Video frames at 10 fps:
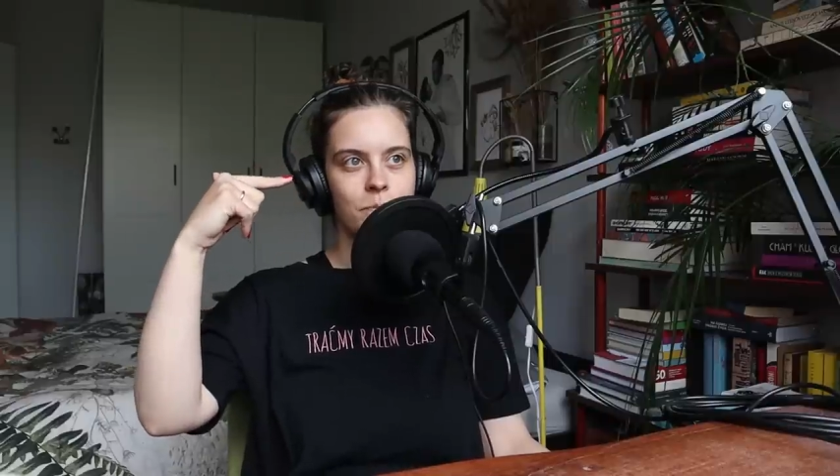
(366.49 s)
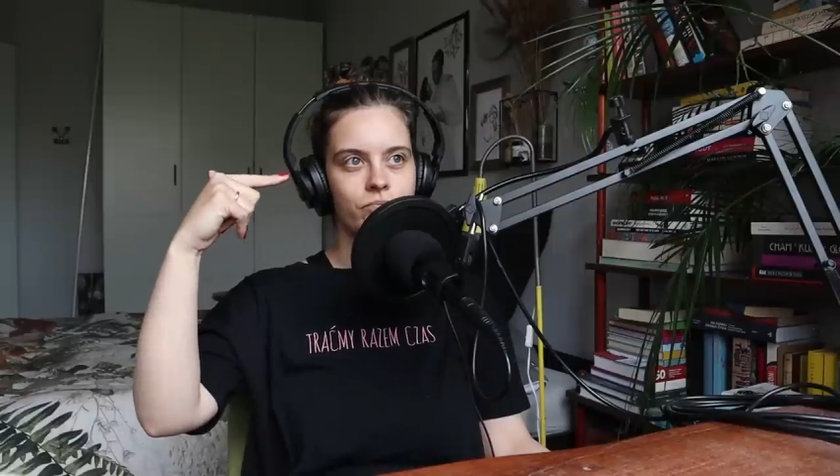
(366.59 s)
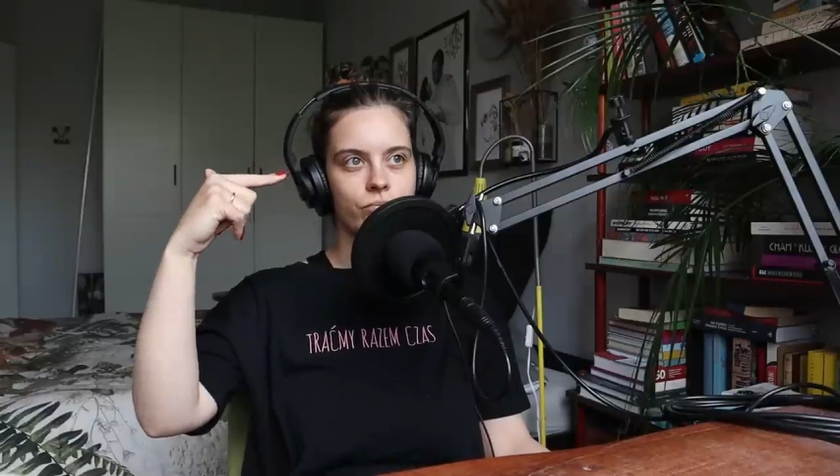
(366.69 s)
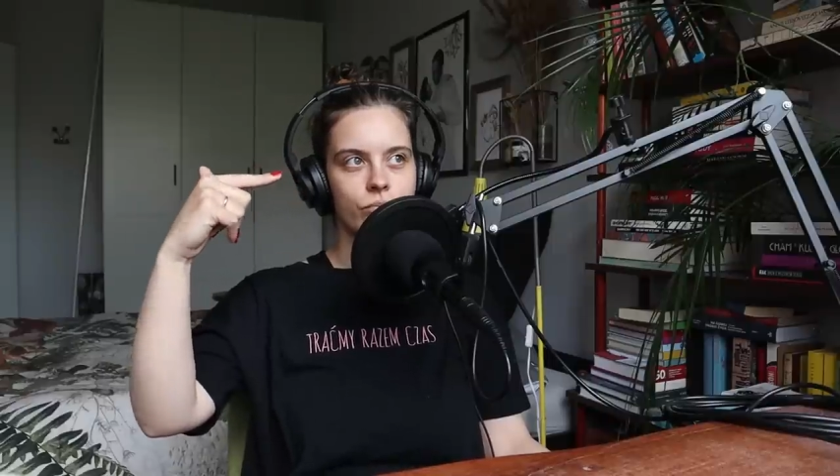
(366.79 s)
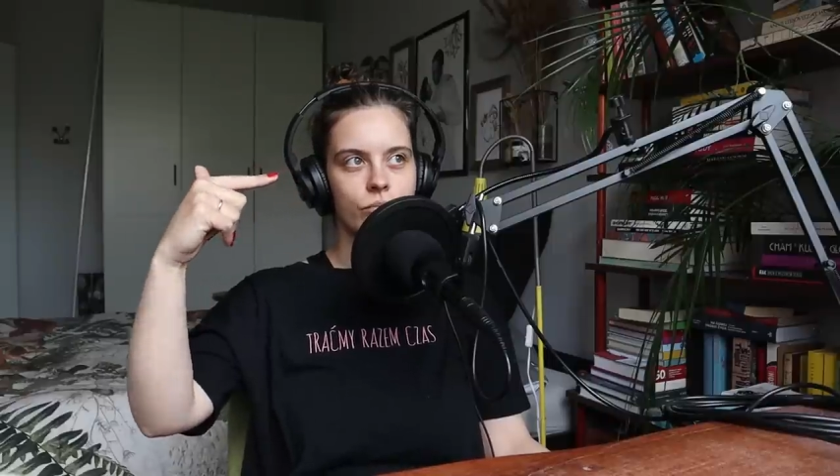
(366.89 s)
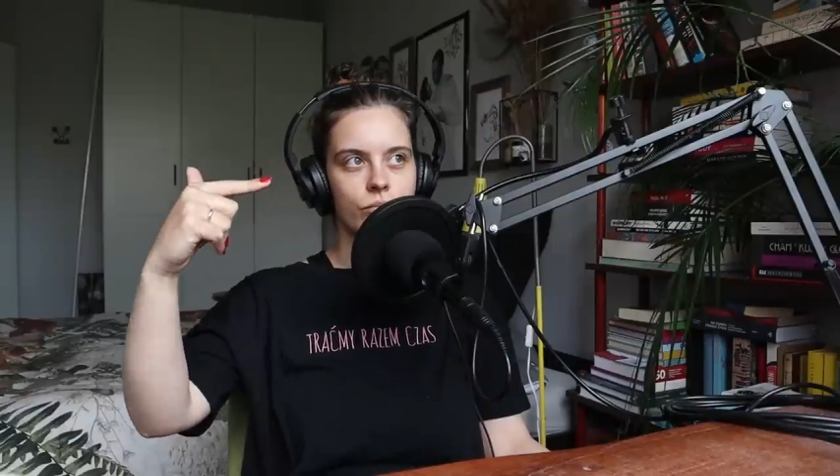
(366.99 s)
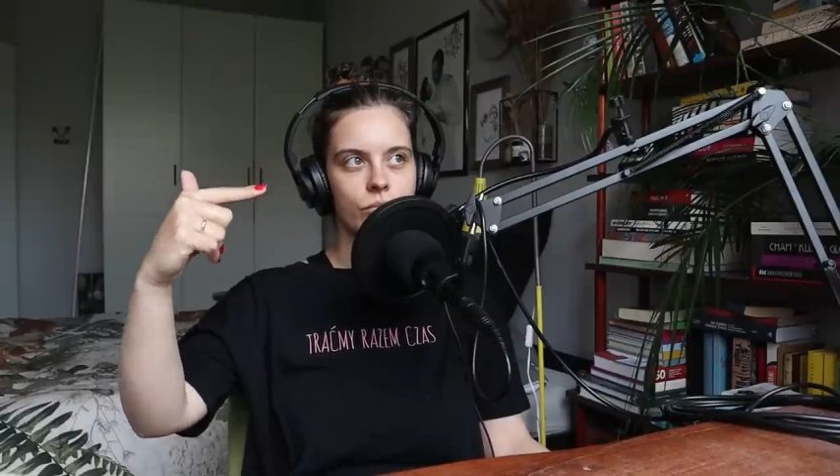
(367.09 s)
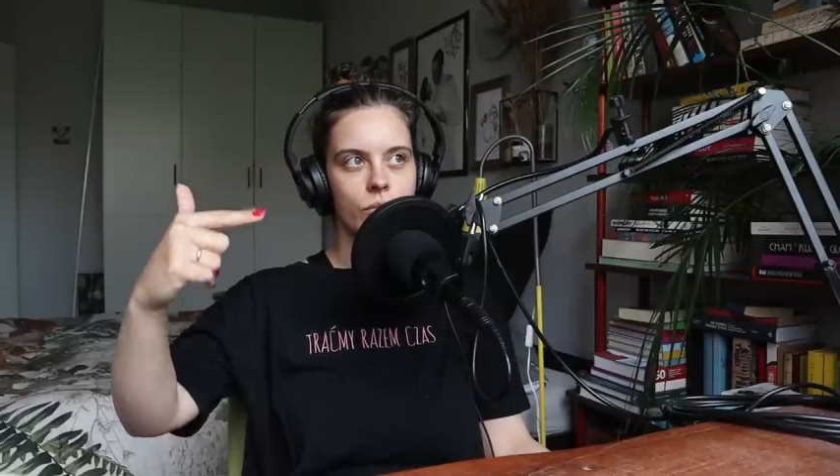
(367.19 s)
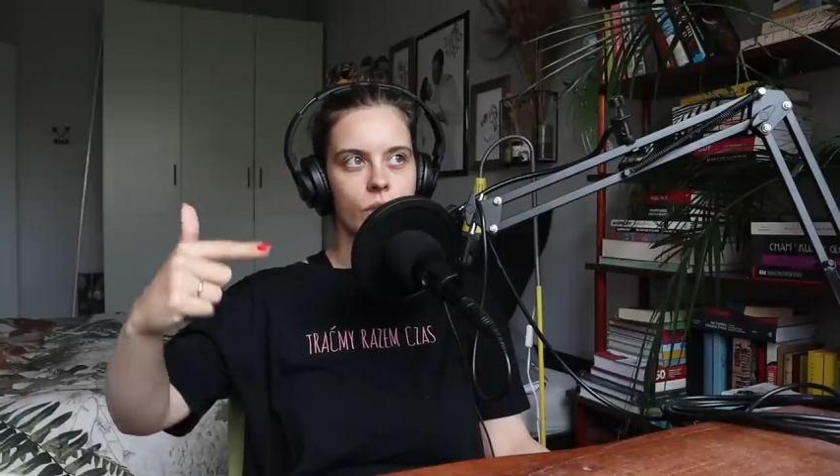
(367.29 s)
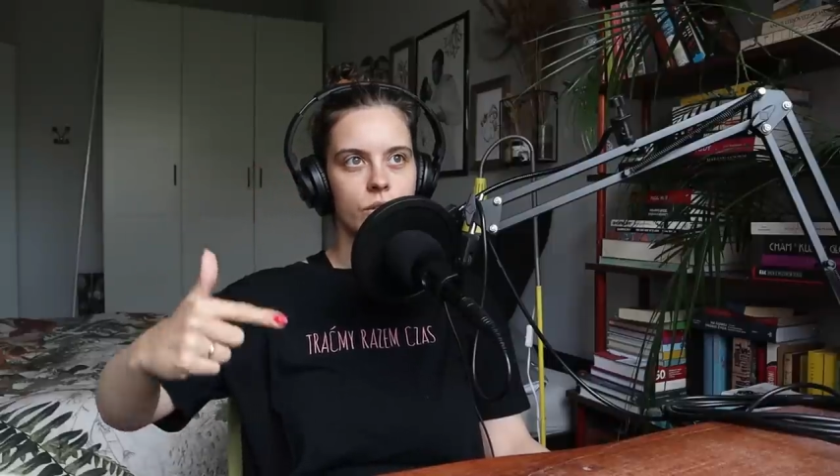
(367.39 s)

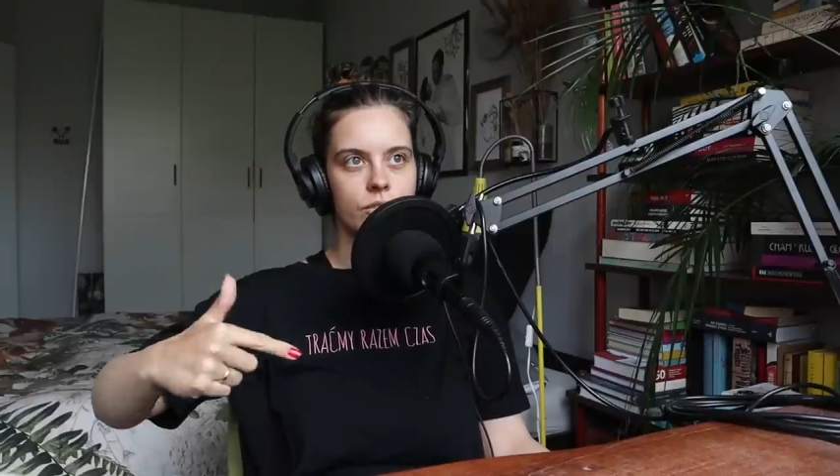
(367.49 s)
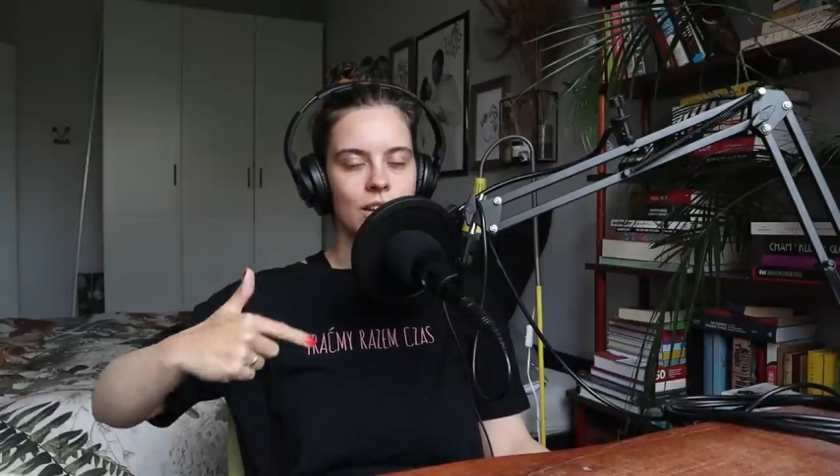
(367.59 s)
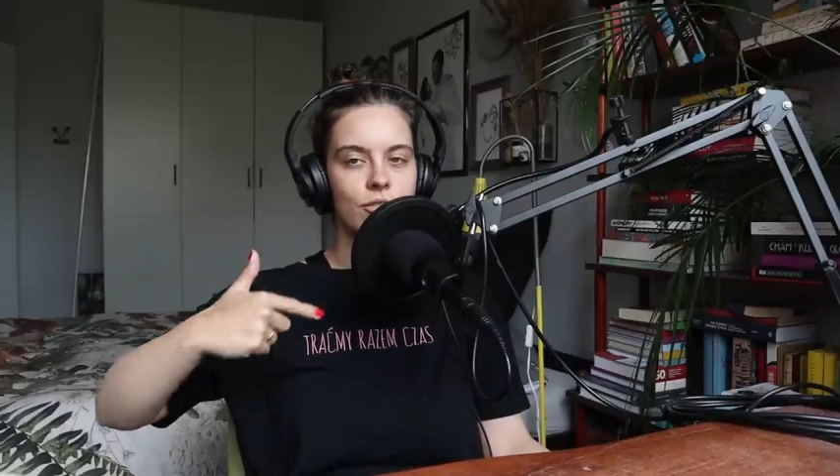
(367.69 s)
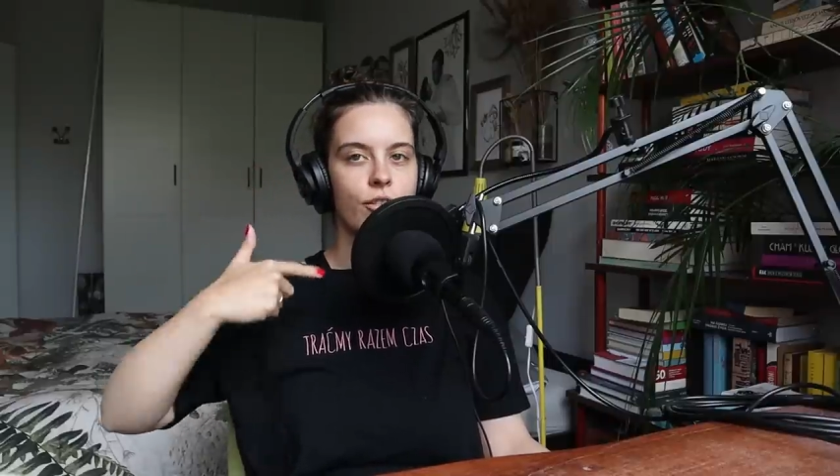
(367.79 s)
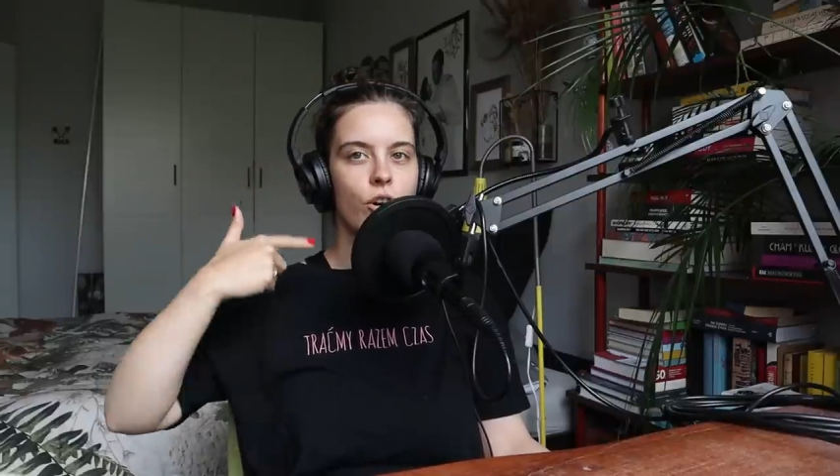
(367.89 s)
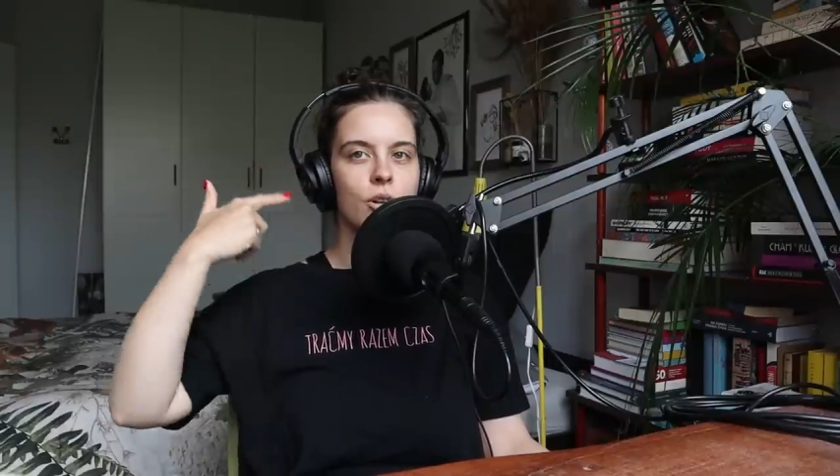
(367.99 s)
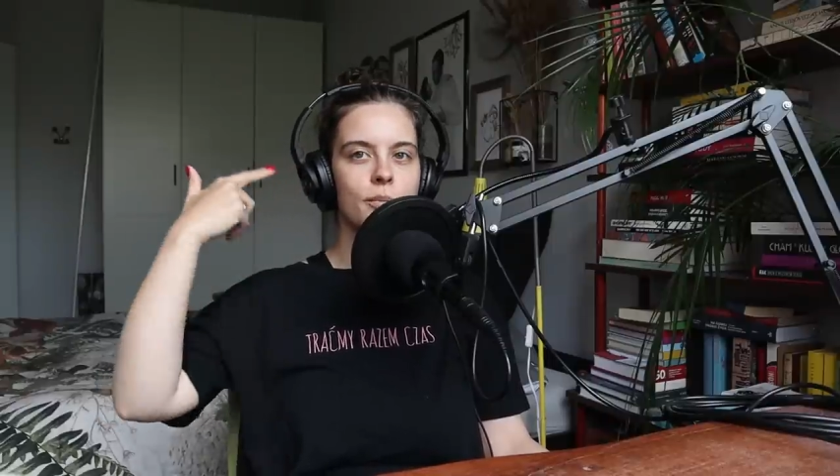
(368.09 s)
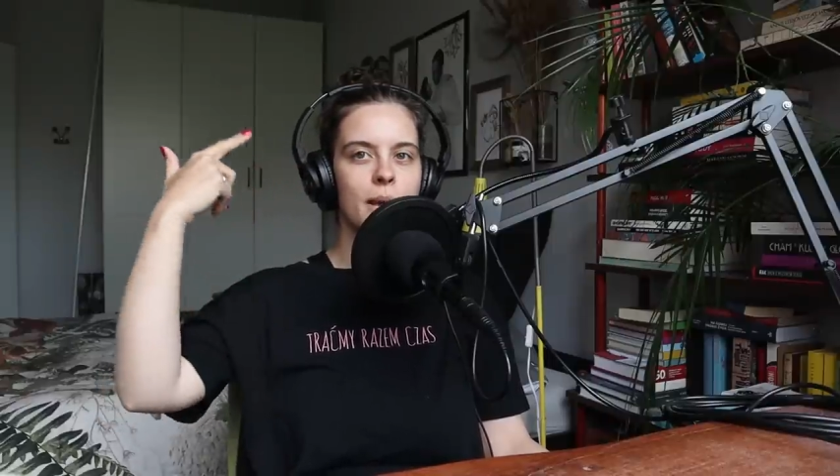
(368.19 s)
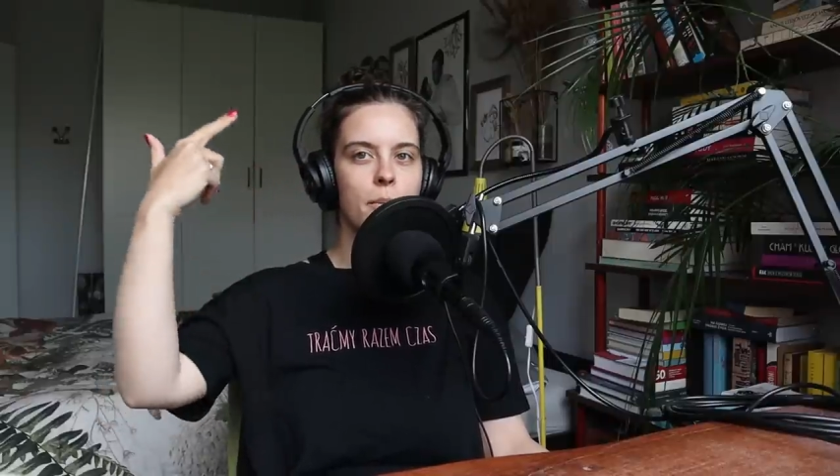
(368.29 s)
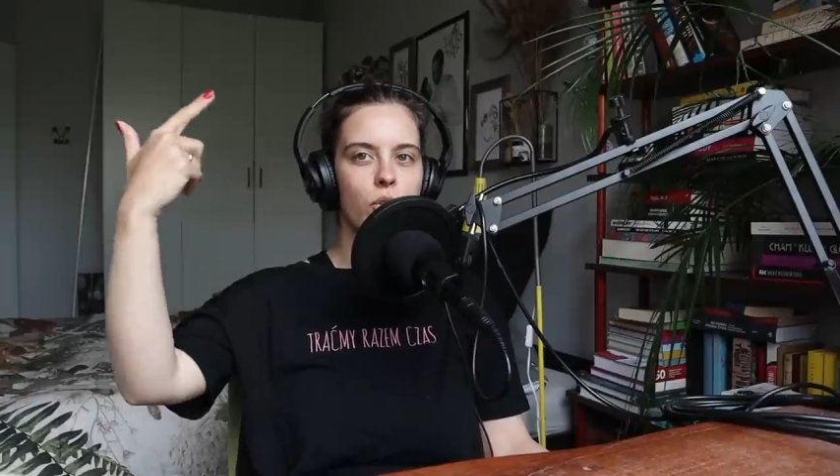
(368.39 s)
mm, w tej
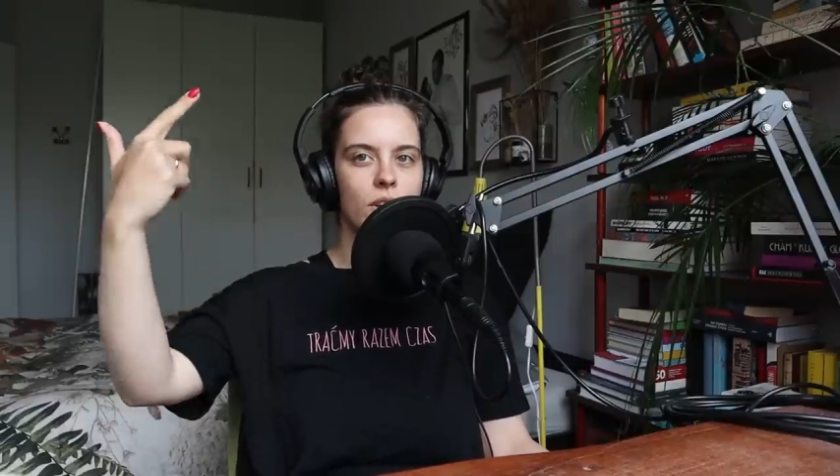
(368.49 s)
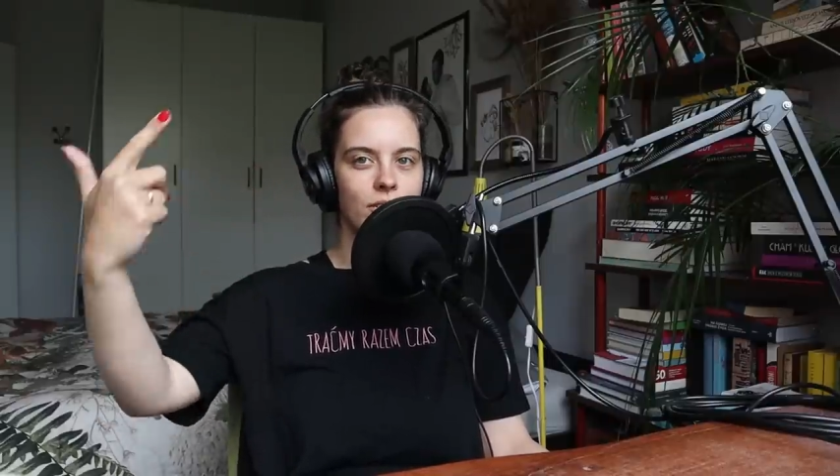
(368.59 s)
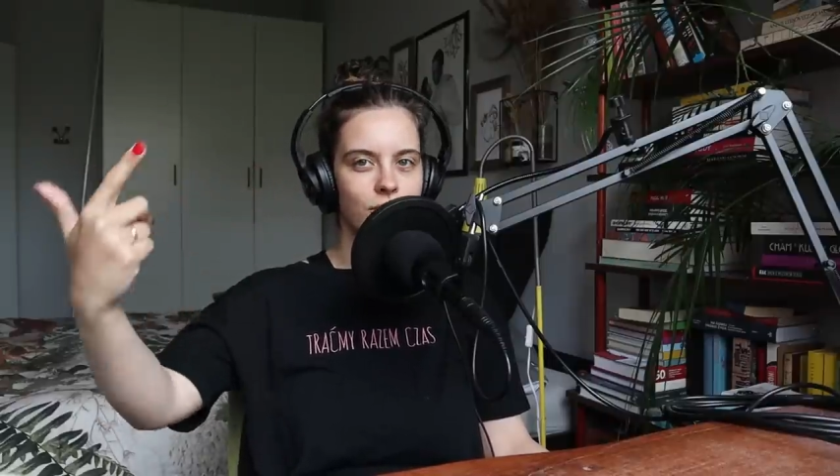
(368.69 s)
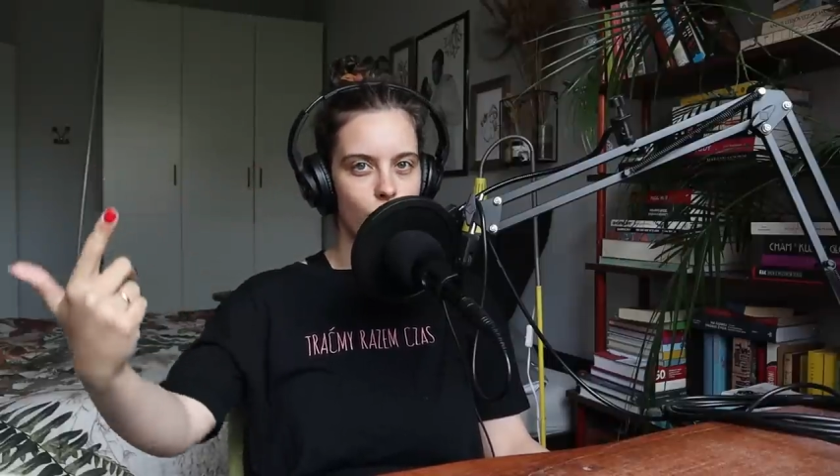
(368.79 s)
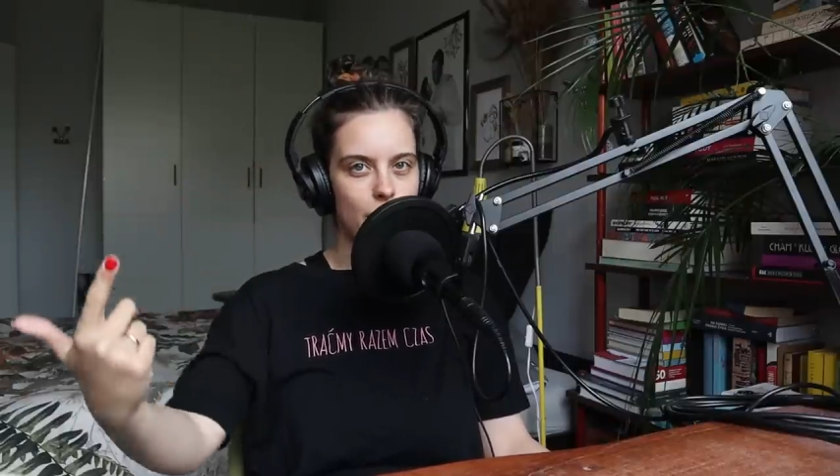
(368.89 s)
formie mojej